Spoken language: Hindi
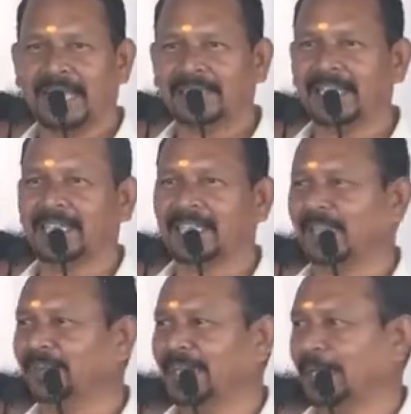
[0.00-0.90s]
साहित्य
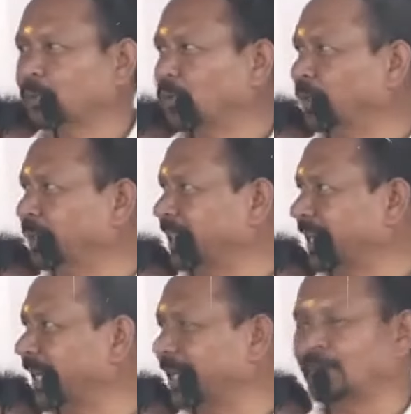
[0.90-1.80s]
अकादमी है उसको भी
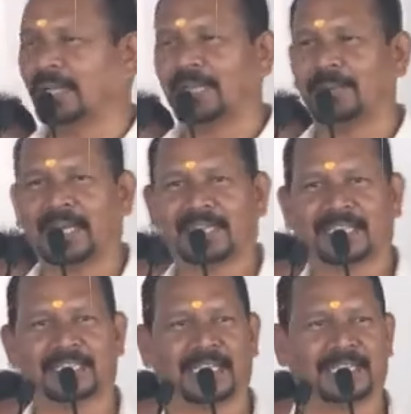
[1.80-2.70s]
सरकार जो है ना
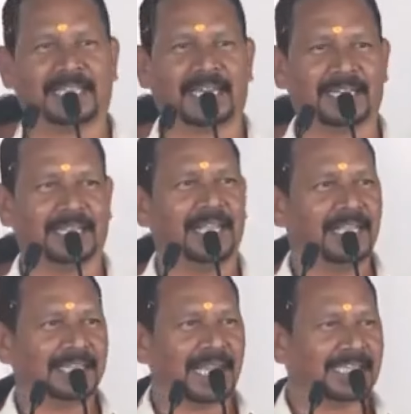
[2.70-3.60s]
मान्यता देने जा रही है
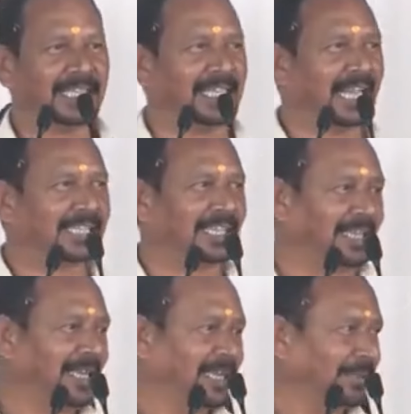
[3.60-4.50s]
ताकि यहाँ की
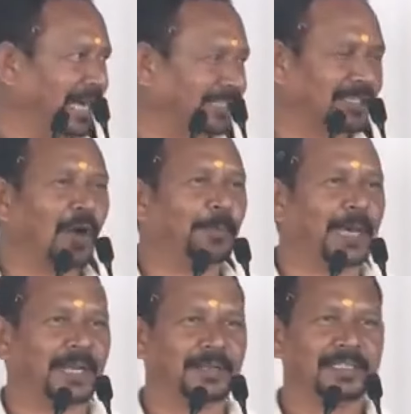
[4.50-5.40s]
भाषाओं
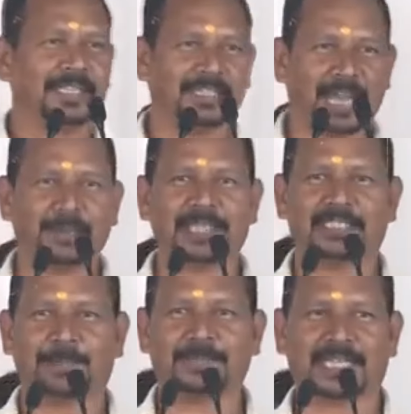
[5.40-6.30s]
पर किताबें
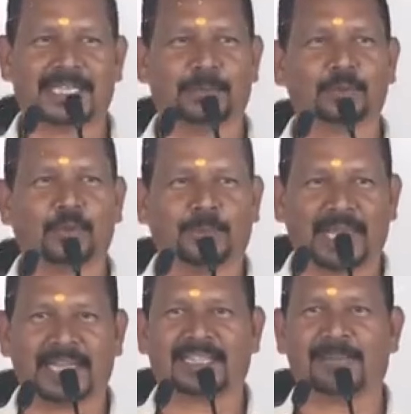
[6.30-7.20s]
छप सके उसको
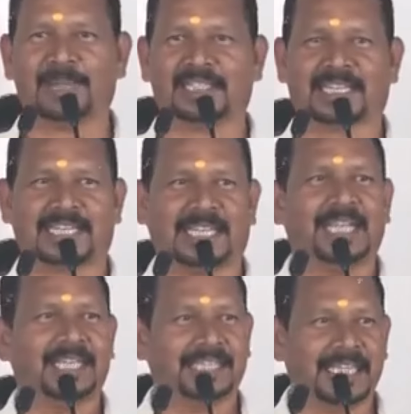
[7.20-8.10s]
मान्यता मिल सके
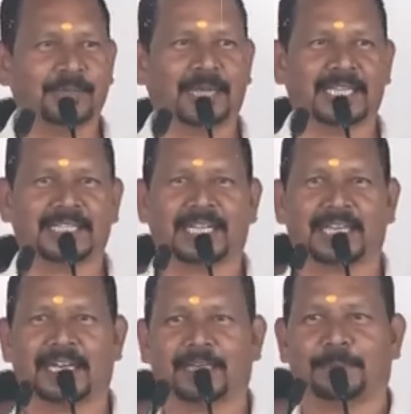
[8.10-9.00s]
ये जो है ना
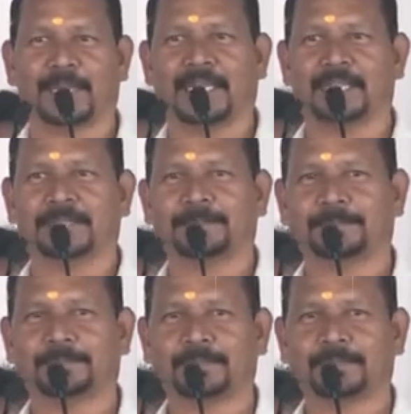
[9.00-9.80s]
सरकार का प्रयास